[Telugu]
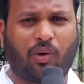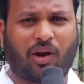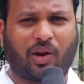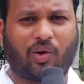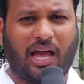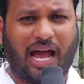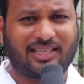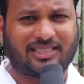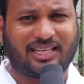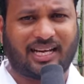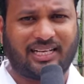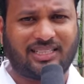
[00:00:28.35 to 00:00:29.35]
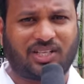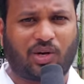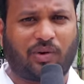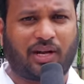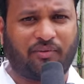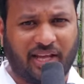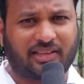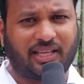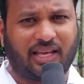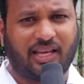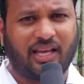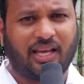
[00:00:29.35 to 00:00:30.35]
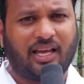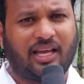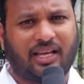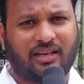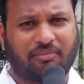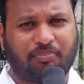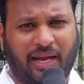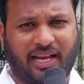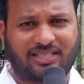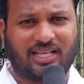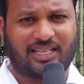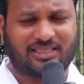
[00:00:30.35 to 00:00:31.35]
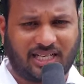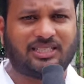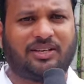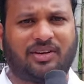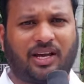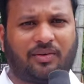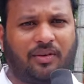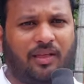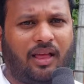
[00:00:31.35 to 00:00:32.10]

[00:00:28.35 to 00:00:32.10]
ఒక్కరు కూడా ఆదర్శంగా నిలిచినటువంటి వ్యక్తి మెగాస్టార్ చిరంజీవి గారు